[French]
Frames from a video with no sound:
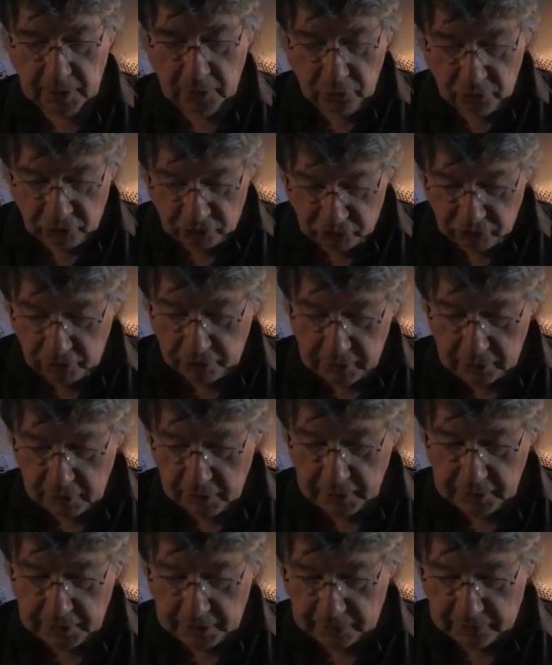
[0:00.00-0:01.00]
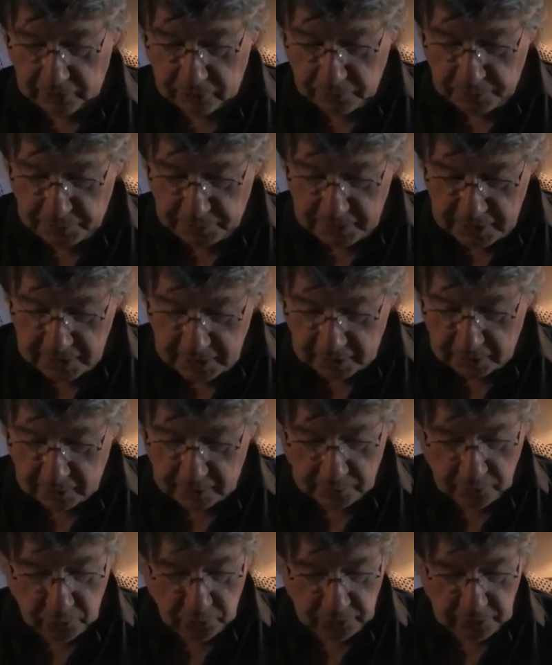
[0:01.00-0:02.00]
Le choc qui a stoppé
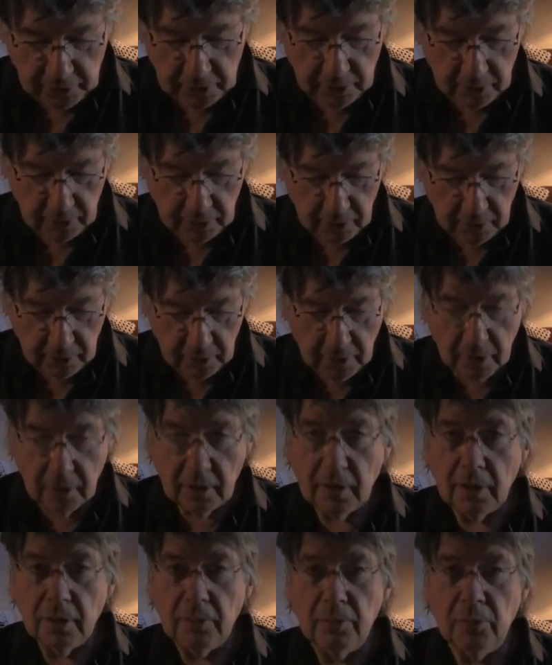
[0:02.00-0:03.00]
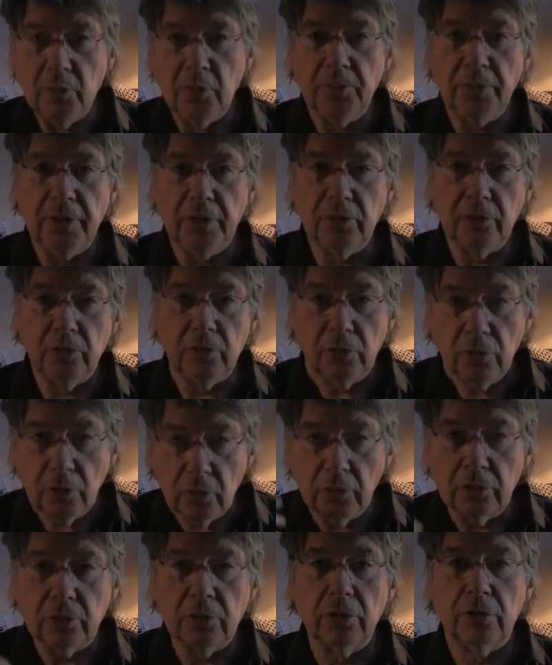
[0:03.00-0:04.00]
net mon élan me met de
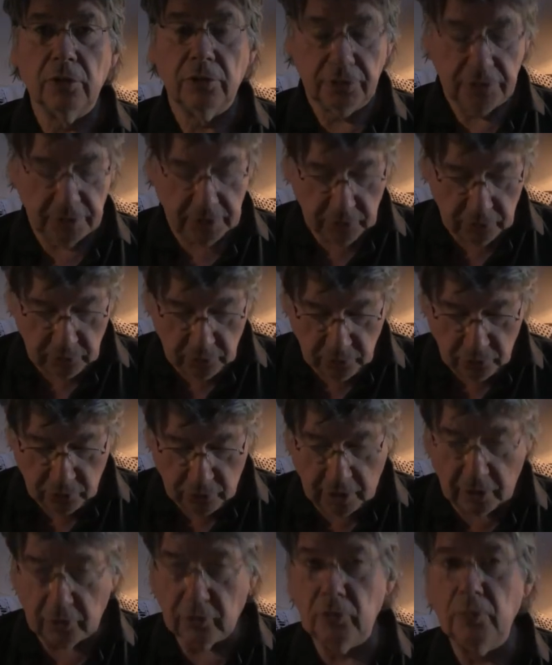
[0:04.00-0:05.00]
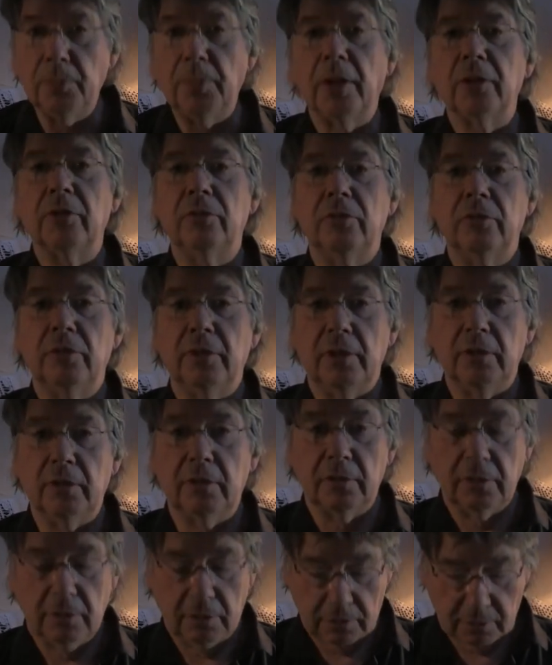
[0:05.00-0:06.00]
l'autre côté de moi, cul par-dessus
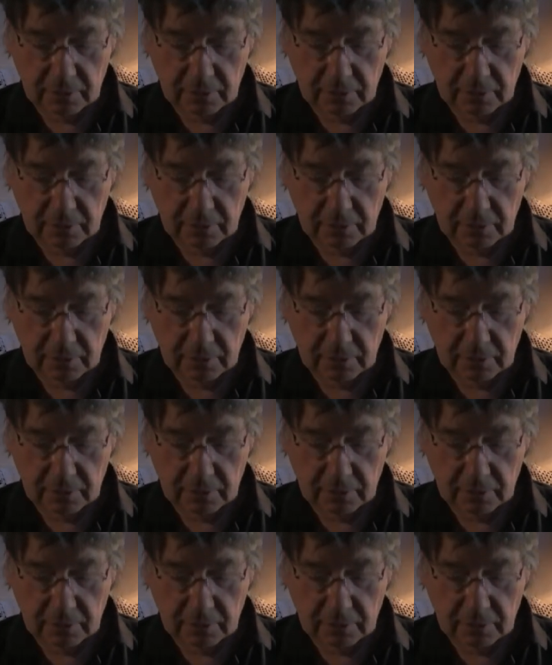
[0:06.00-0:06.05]
tête.